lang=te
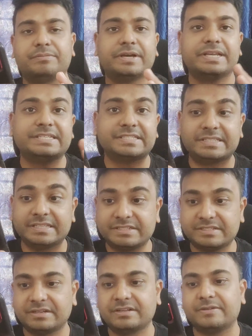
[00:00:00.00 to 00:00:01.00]
మహేష్
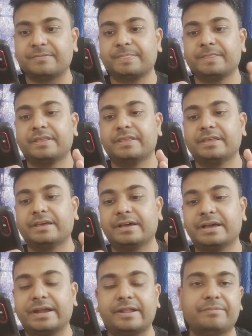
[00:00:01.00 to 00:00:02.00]
తీక్షణ ఇంకా
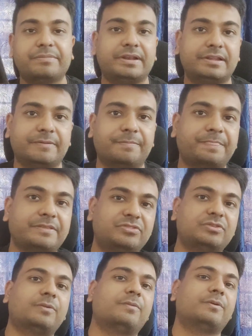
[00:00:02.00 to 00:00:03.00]
అడమ్ మిల్నే
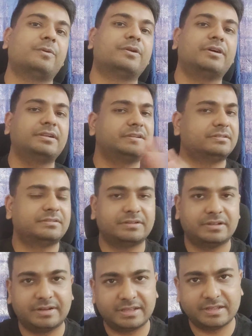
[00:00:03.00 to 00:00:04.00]
సో ఓవరాల్
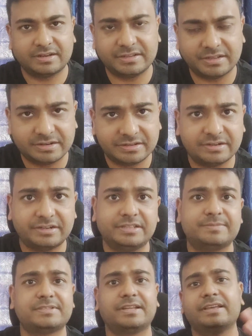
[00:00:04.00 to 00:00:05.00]
లైక్ అన్ని అన్ని అన్ని
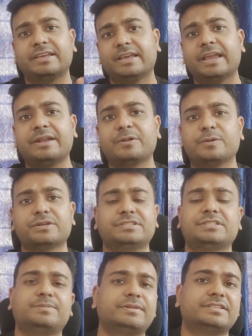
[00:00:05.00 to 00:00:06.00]
టీమ్స్ లాగే ఎయిట్
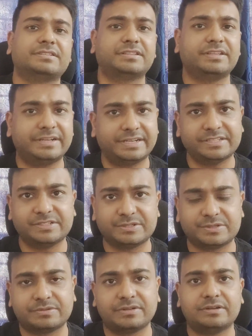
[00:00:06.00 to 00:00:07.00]
ఓవర్సీస్ ప్లేయర్స్ని అయితే రిటైన్
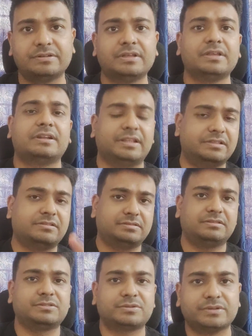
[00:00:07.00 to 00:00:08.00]
చేసుకున్నారు లైక్
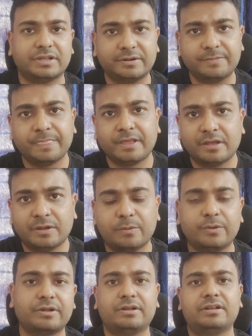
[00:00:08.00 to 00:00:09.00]
తీసుకున్నారు
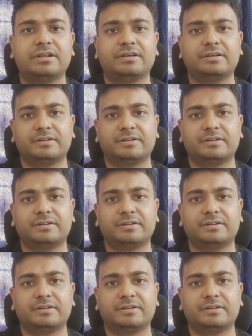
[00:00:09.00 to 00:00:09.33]
ఓవరాల్